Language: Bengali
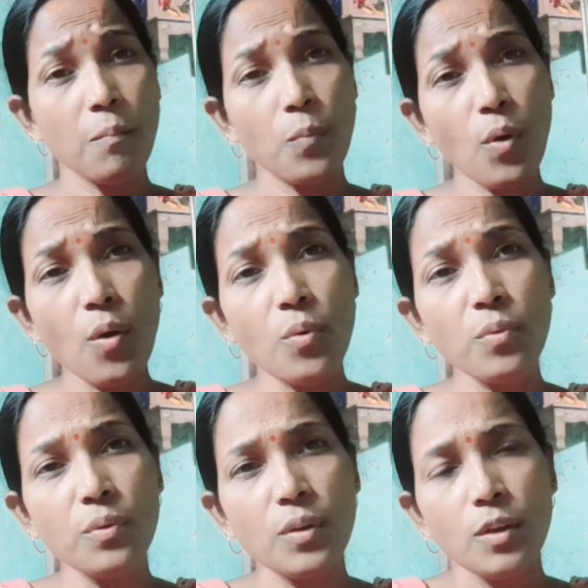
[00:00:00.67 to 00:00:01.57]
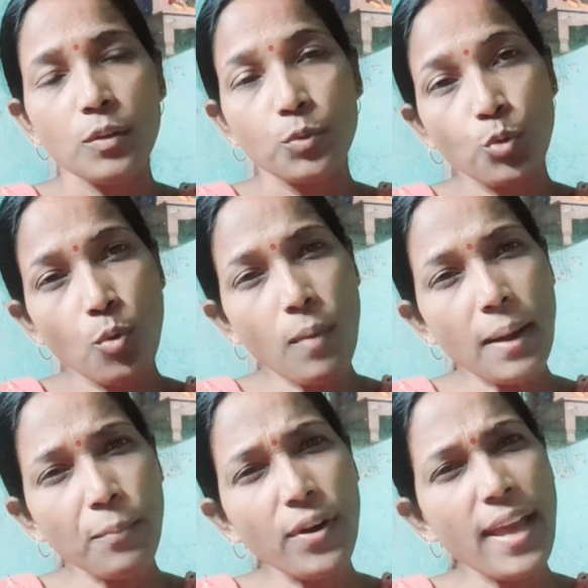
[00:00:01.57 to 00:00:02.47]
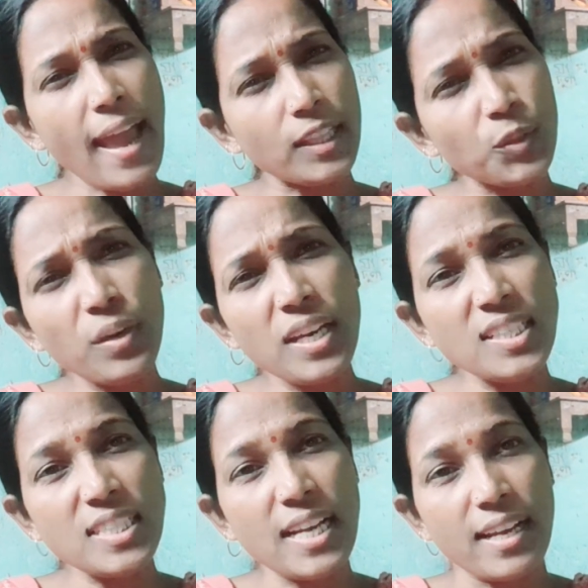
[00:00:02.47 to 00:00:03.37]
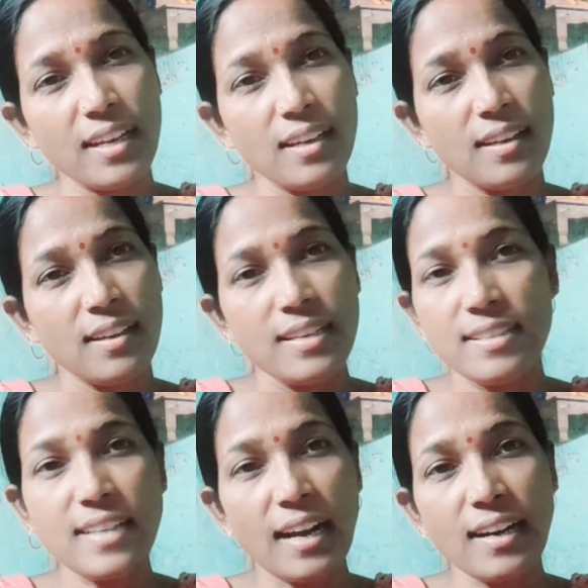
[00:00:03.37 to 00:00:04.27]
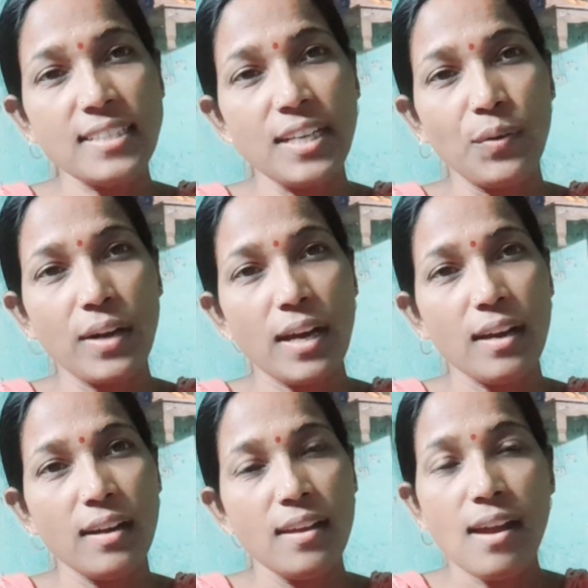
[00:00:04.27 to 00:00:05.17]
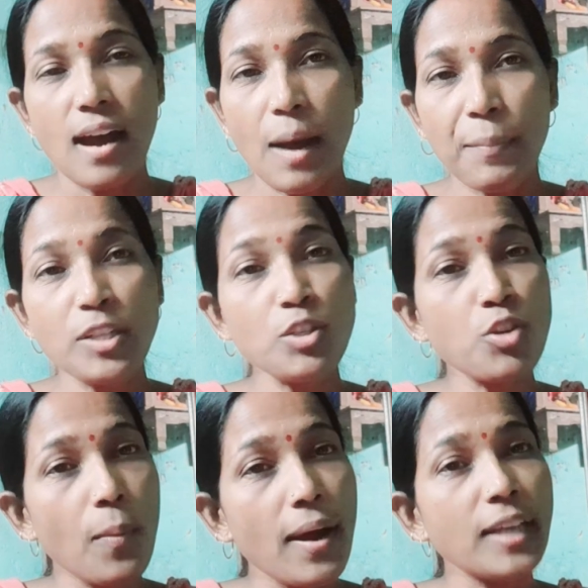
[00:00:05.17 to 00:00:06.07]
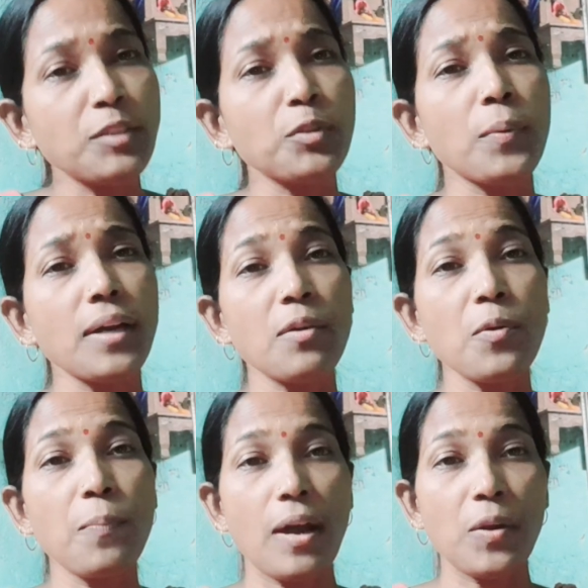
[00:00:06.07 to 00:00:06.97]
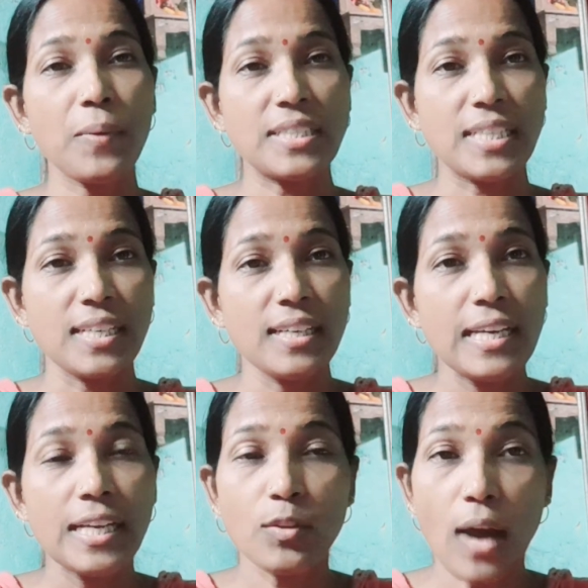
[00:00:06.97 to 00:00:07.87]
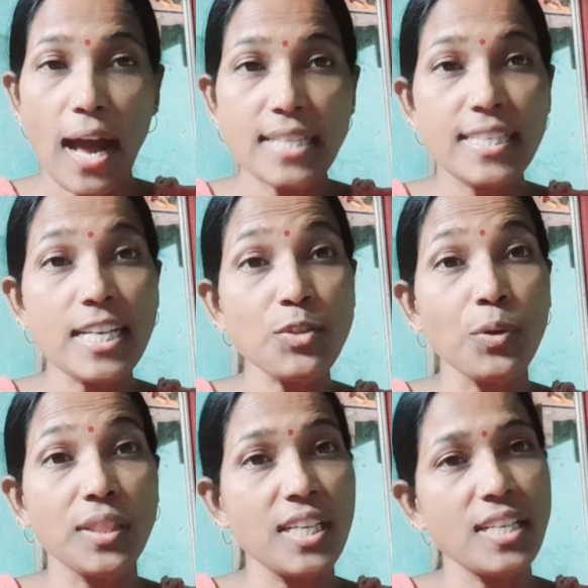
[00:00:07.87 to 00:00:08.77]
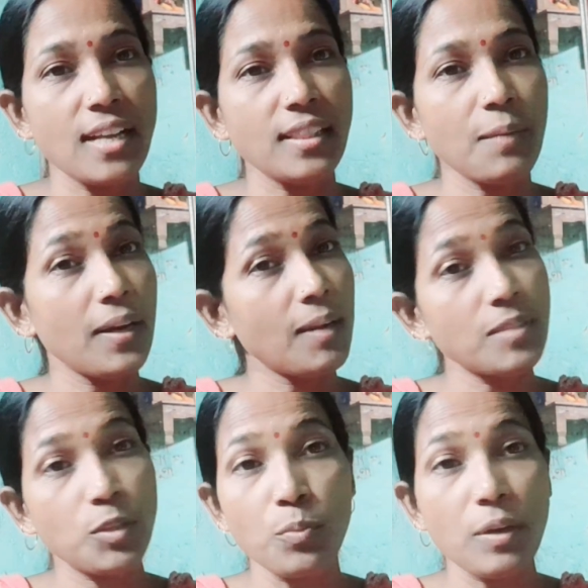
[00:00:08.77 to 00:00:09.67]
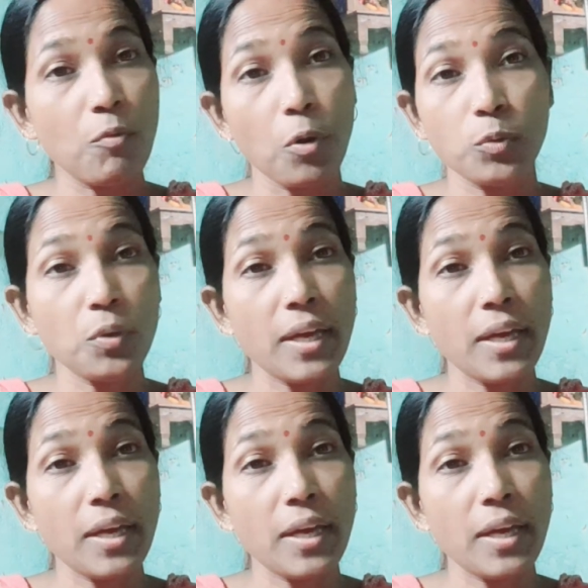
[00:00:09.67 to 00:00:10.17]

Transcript: মৌ তোমার মনে এত হিংসে জানা ছিল না আমরা তো সবাই তো তোমাকে খুব ভালোবাসি তো আজকে সত্যিটা জানতে পারলাম যে তুমি কতটা